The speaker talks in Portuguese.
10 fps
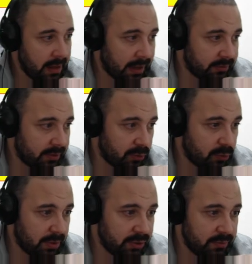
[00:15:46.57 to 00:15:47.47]
Caso tenha
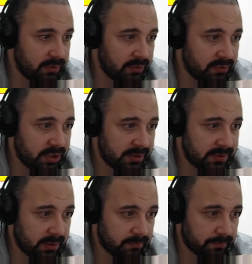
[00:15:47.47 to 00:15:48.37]
alguma dúvida ou
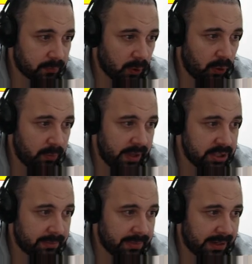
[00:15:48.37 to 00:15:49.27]
sugestão,
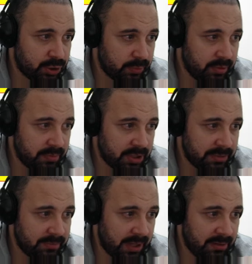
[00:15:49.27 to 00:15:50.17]
comente abaixo ou me mande
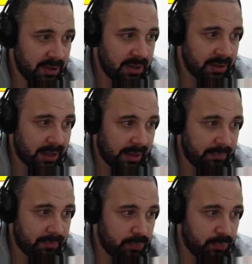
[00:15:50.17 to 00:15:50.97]
e-mail, tá?